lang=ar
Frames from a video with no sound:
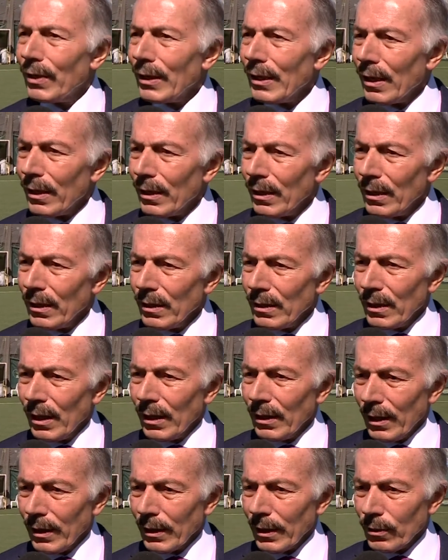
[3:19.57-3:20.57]
نتشارك
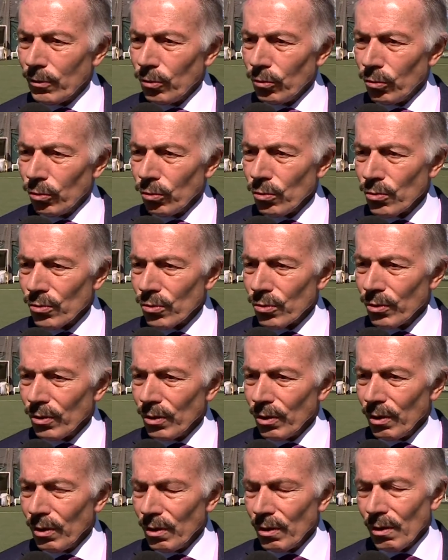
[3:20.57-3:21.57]
معهم المكان
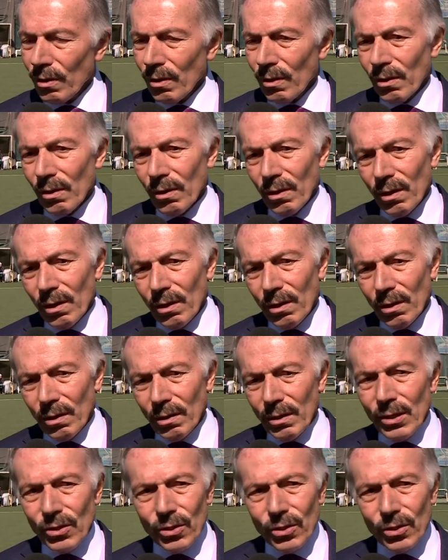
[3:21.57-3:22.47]
وتفاصيل الحياة